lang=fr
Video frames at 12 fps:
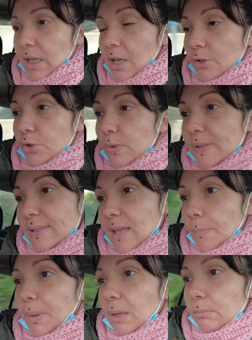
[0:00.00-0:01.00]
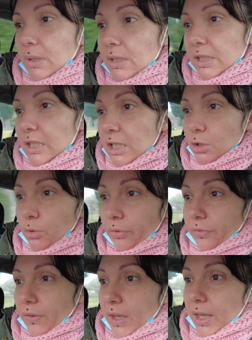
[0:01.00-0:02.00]
Et ensuite, cet après-midi, je
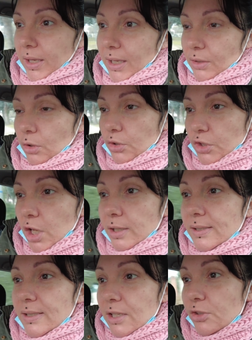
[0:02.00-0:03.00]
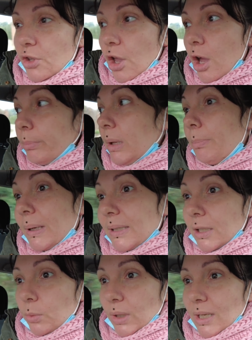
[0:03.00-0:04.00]
fais 14h, 16h, mais pas
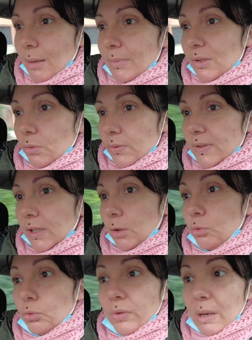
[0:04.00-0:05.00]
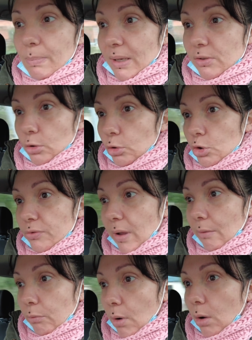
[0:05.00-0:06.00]
très loin de la maison. C'est une nouvelle personne que je vais
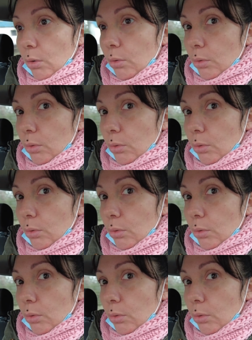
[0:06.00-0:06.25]
avoir